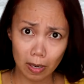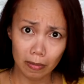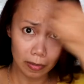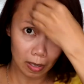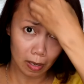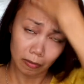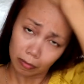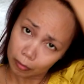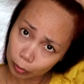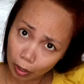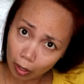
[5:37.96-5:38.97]
love na love
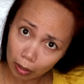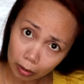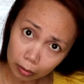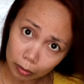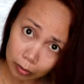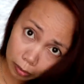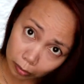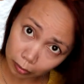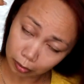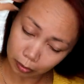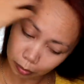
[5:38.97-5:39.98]
ko talaga tong ano
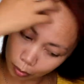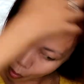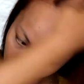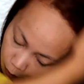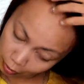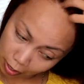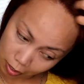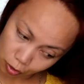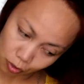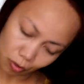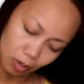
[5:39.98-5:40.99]
na to,
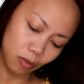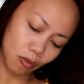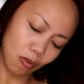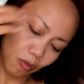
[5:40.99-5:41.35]
combination na to.